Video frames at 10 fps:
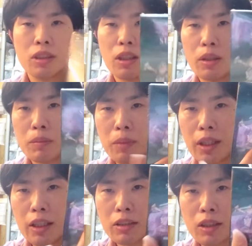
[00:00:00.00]
いう
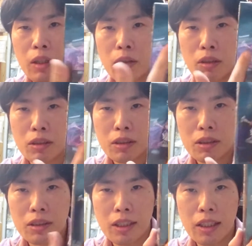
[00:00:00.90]
ミニチュアを
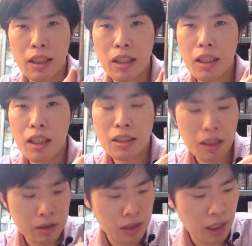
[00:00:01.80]
作って戦わ
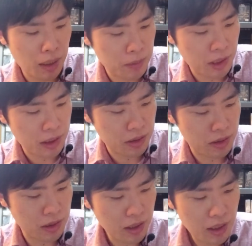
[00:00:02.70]
せるゲームです。
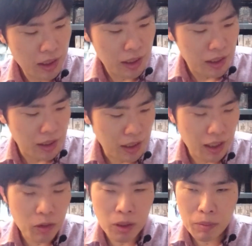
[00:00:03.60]
で
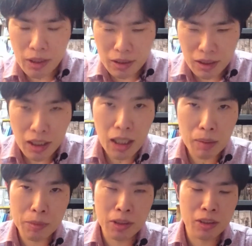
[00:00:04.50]
ね、これ
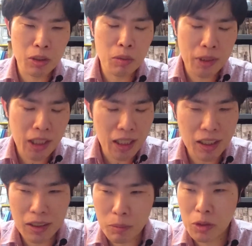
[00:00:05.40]
ミニチュアゲーム、興味ない
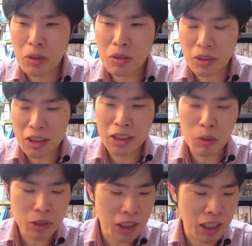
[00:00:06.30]
方もちょっと聞いて
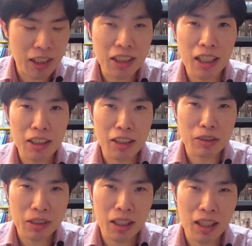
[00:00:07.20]
ほしい話があってで
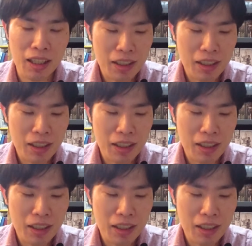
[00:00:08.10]
すね。